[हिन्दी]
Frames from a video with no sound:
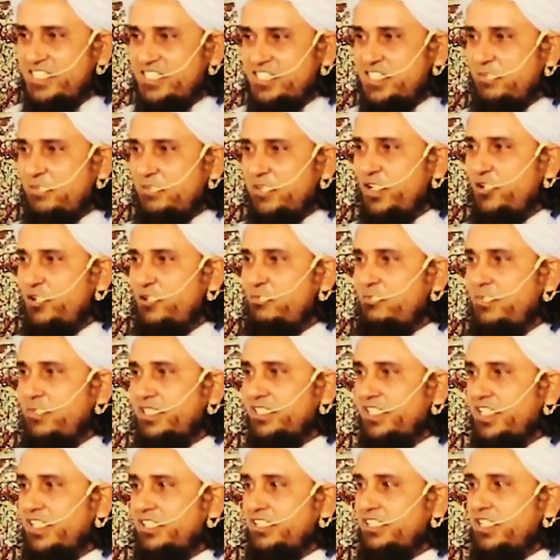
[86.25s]
जबकि
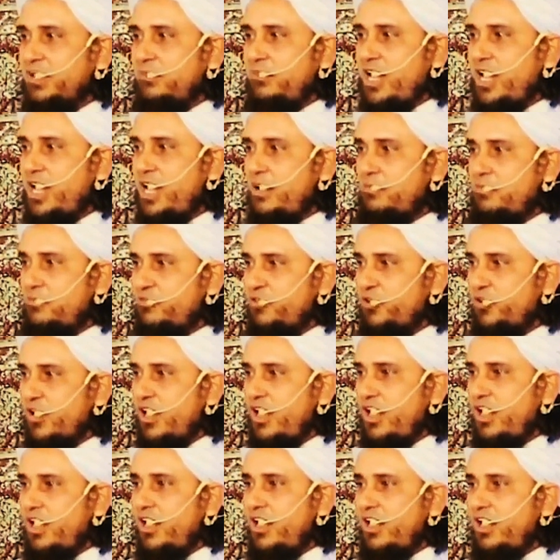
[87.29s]
उम्मत के तमाम
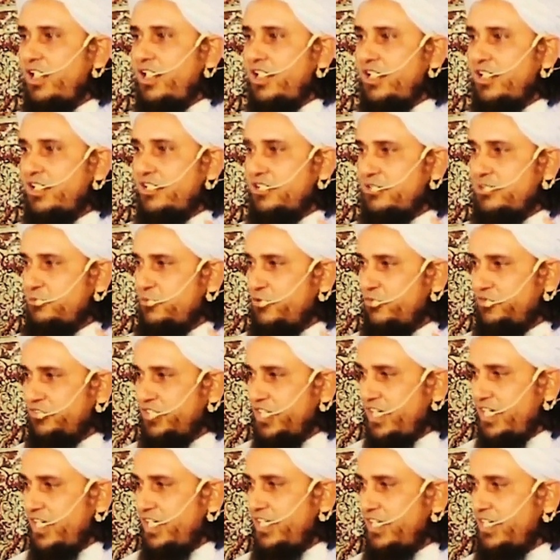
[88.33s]
फुकाहा
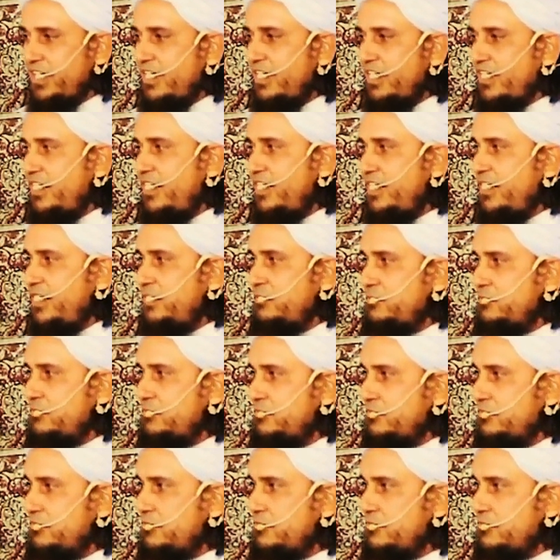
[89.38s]
मुफ्तिया ने कराम